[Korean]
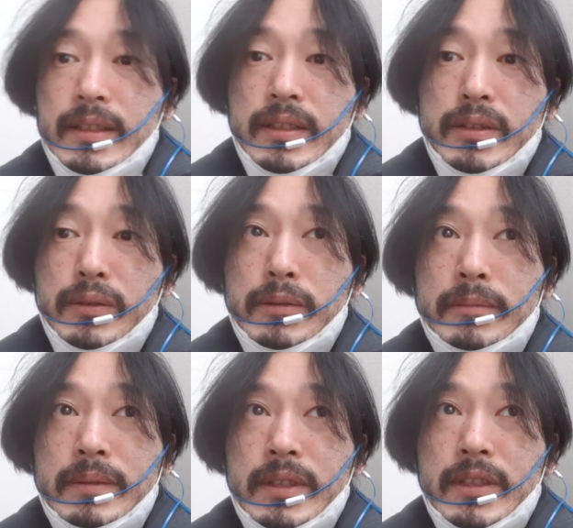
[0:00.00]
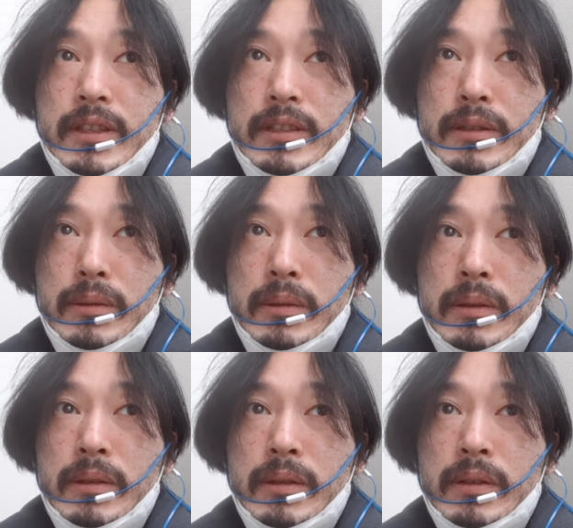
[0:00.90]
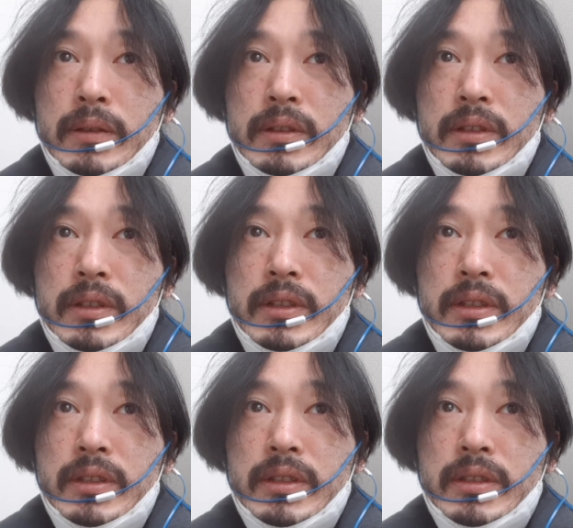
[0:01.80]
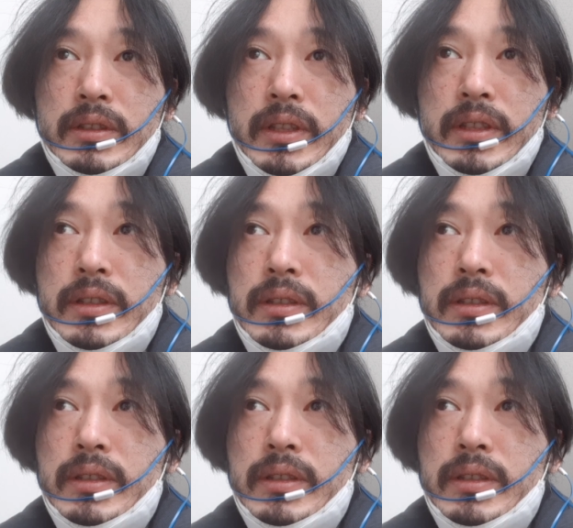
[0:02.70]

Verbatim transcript: 그리고 실제로 그게